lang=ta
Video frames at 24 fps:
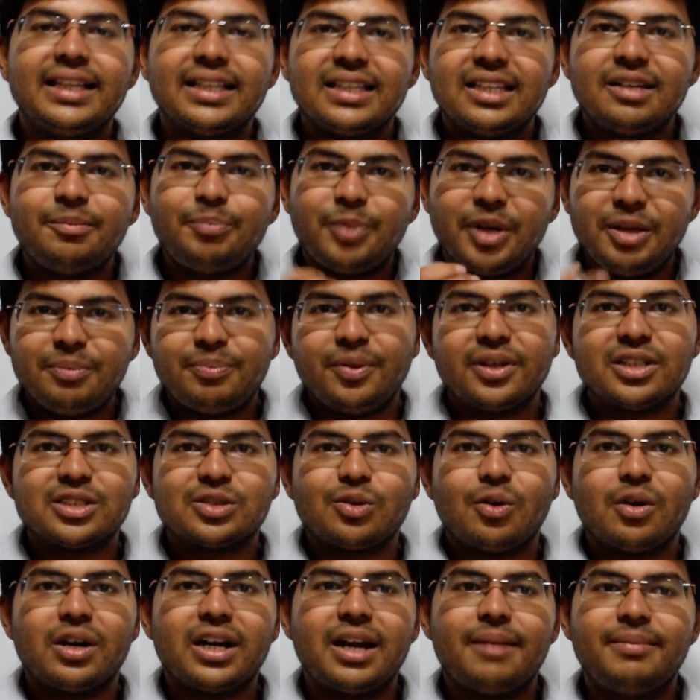இதை தான் பிரிண்ட் பண்ண
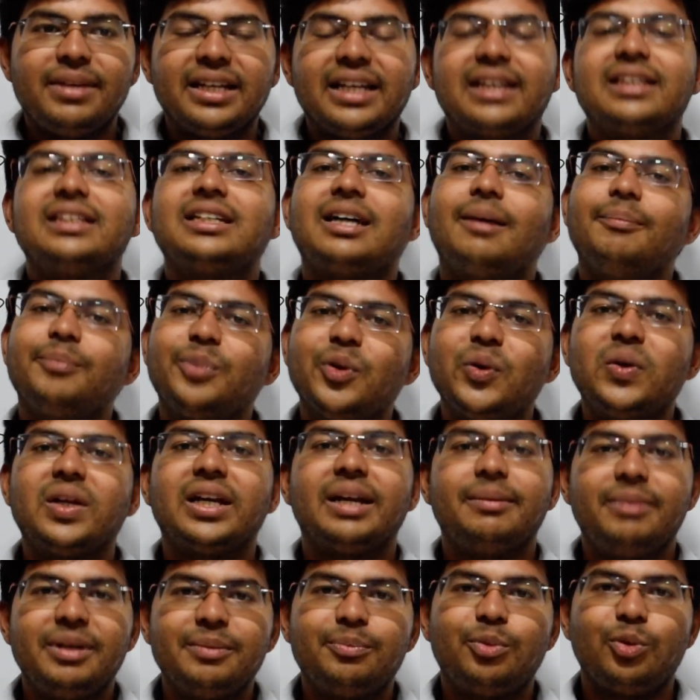சொல்கிறேன் அப்படிங்கிறது
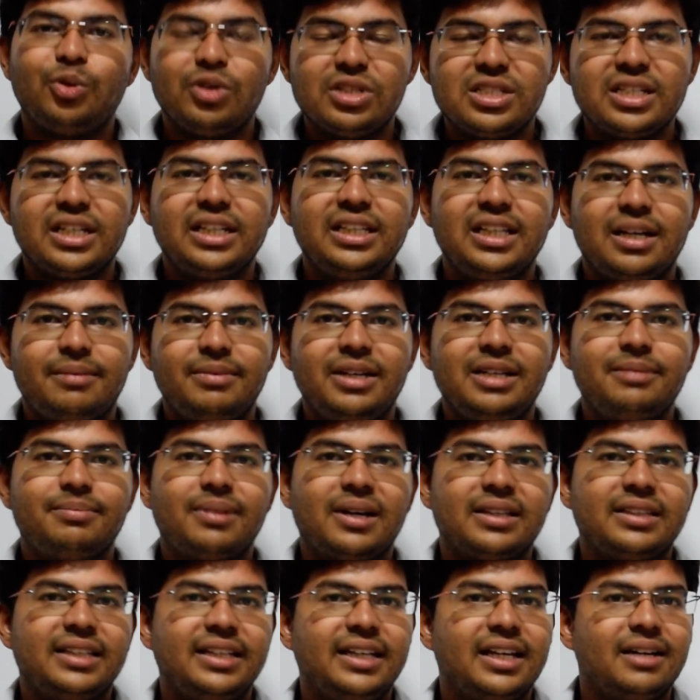கம்ப்யூட்டர் எப்படி புரிஞ்சுக்குது அப்படின்னு
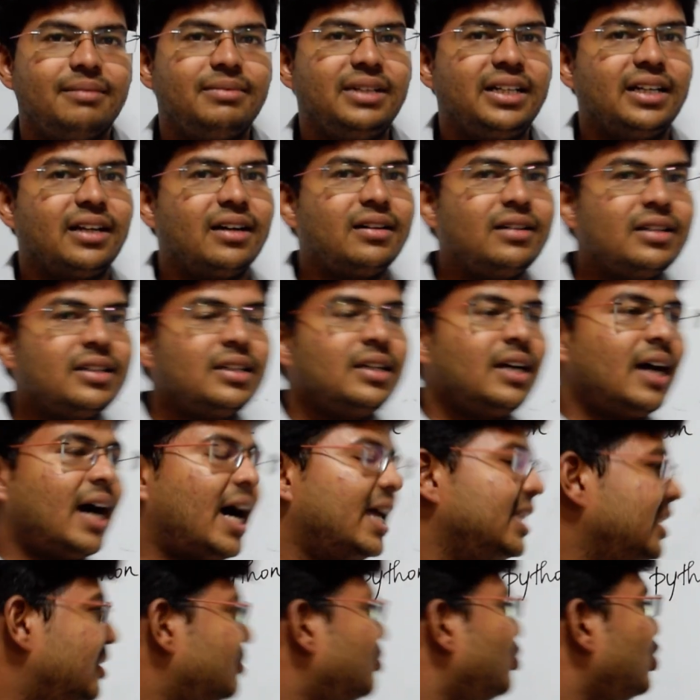பார்த்தீங்க அப்படின்னா
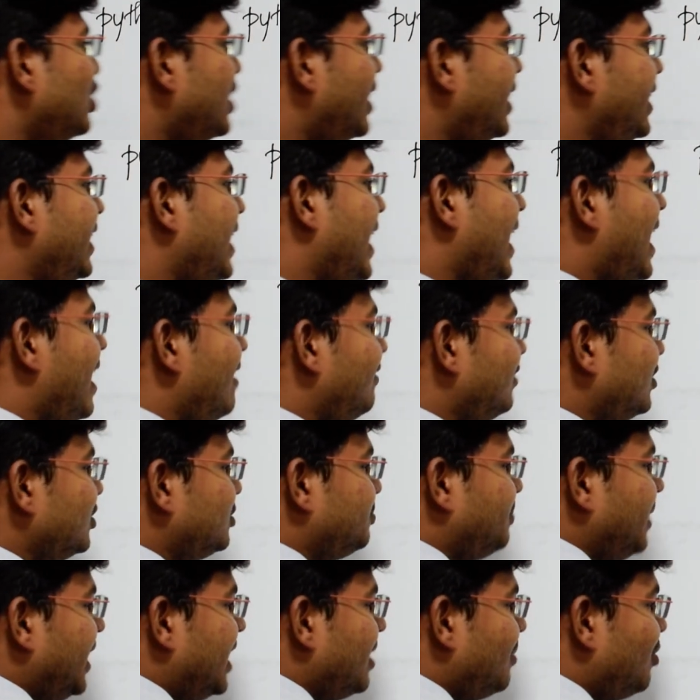அதுக்கு முன்னாடி ஐ ஹாவ் டு
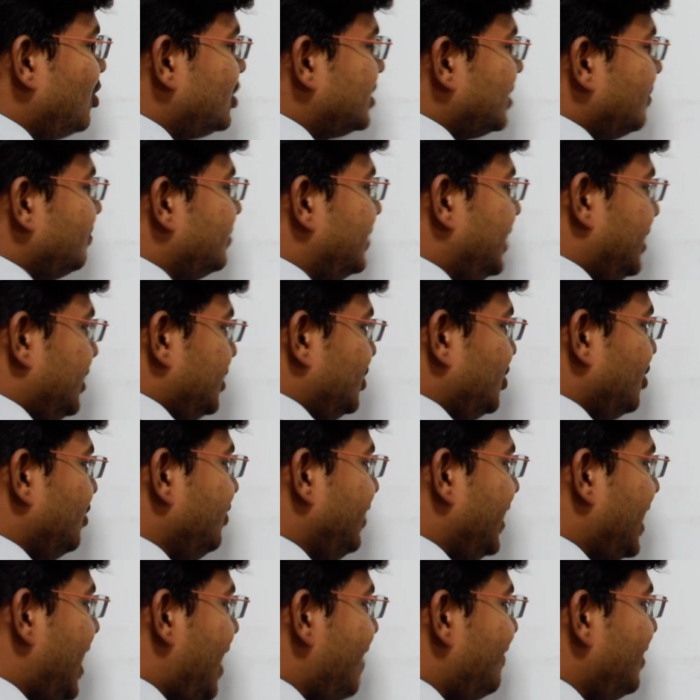ஸ்பீக் அபவுட் சம்திங் ஸோ
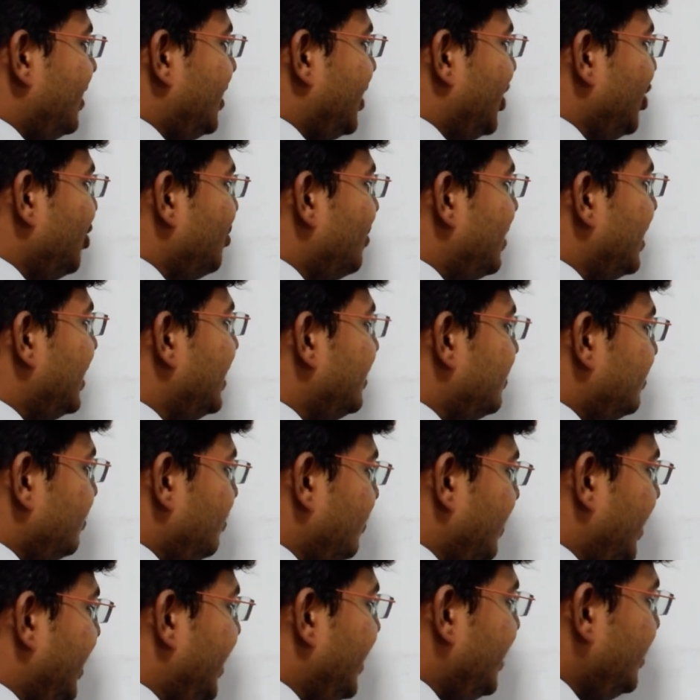வி ஹாவ் அ ஹியூமன்
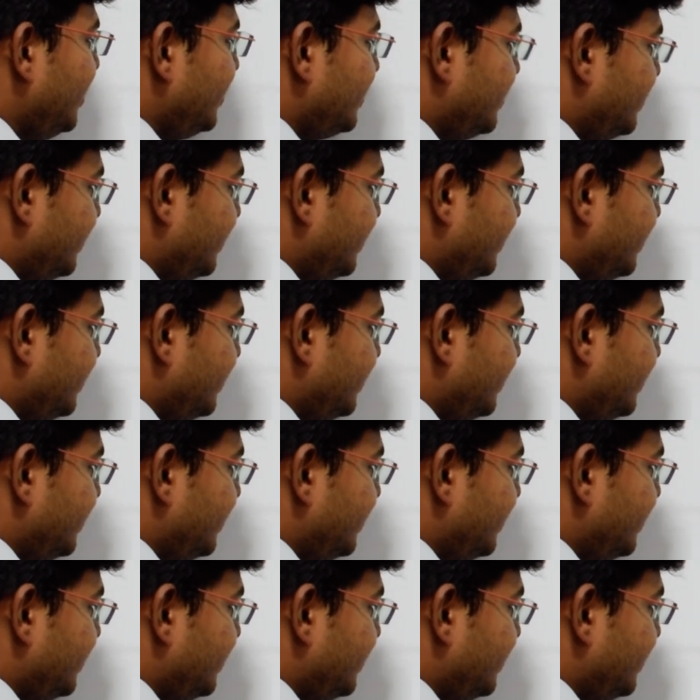பீயிங்